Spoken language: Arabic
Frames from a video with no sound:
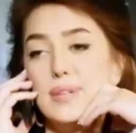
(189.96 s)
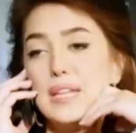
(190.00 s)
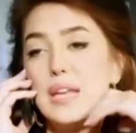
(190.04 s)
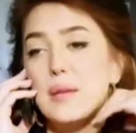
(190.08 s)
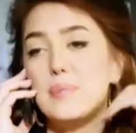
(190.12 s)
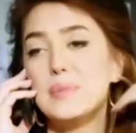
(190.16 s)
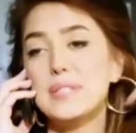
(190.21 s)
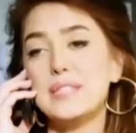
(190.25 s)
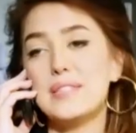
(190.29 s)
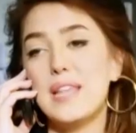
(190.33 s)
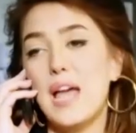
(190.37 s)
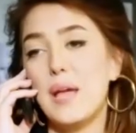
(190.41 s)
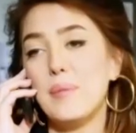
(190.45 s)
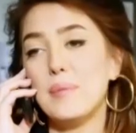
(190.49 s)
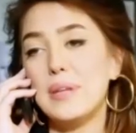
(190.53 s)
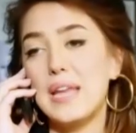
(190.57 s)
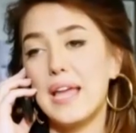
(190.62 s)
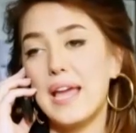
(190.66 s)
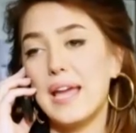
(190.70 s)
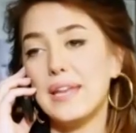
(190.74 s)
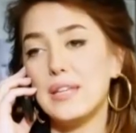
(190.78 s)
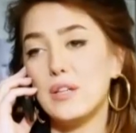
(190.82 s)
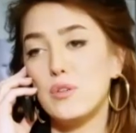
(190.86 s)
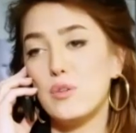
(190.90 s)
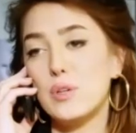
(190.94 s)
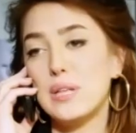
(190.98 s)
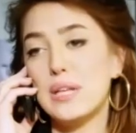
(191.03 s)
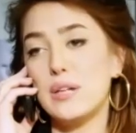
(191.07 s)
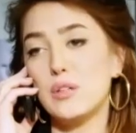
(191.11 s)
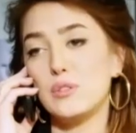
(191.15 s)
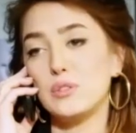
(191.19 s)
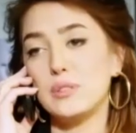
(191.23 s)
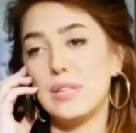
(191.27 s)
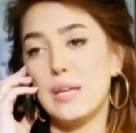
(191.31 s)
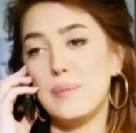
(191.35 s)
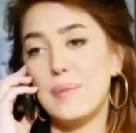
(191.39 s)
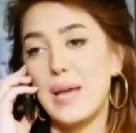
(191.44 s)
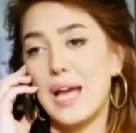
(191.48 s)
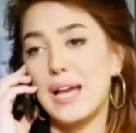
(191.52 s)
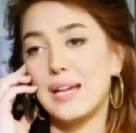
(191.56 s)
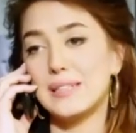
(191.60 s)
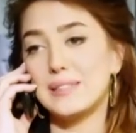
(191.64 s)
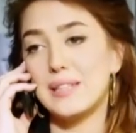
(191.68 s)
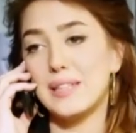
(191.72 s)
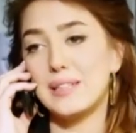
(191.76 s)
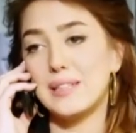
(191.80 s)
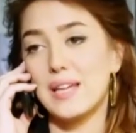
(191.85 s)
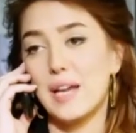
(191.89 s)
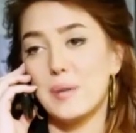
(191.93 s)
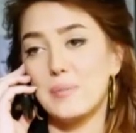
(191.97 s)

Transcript: ما انا مستحمله يعني هو انا قدامي حاجه تانية